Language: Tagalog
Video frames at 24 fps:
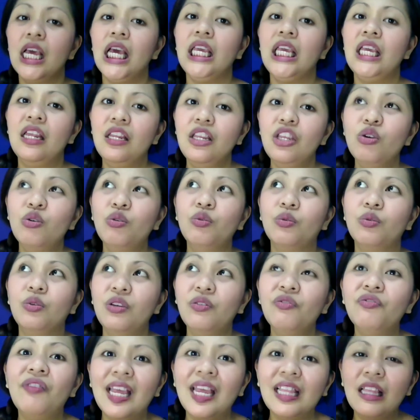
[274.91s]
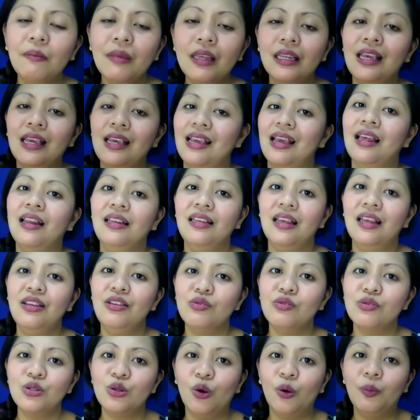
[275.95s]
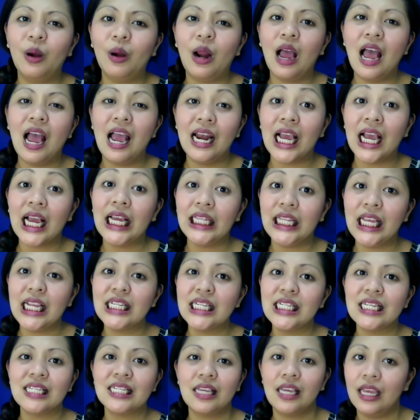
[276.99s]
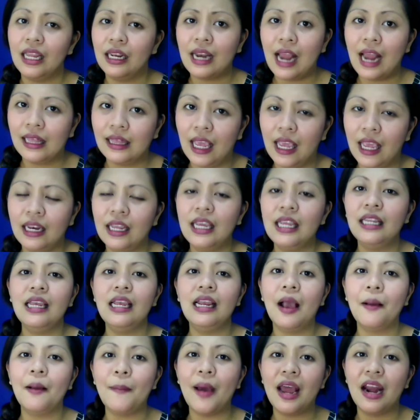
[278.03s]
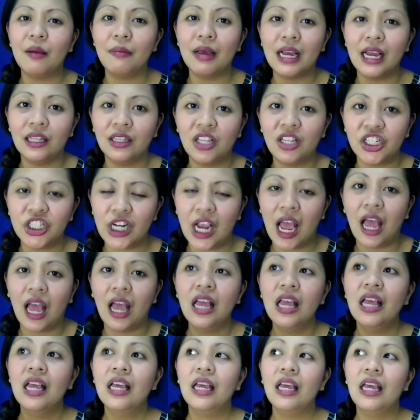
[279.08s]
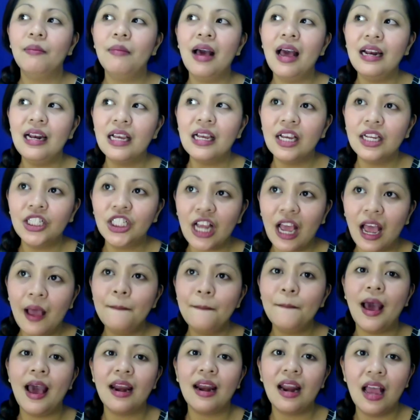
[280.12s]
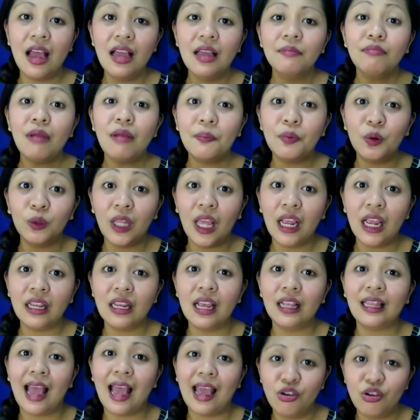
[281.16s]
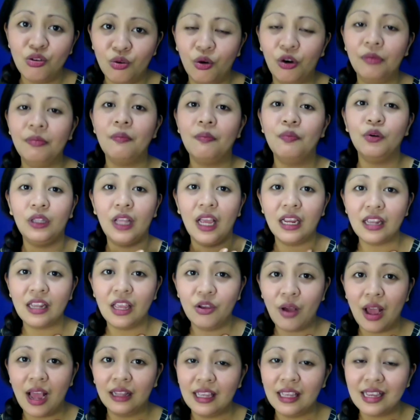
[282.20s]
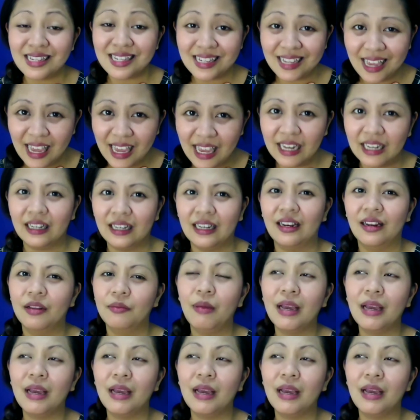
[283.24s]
Yun yung, yung vitamin na yan, yan yung sobrang halaga din sa skin natin. Hindi lang para maganda siya, mahalaga siya para maprotect niya tayo or maprotect niya yung ating skin.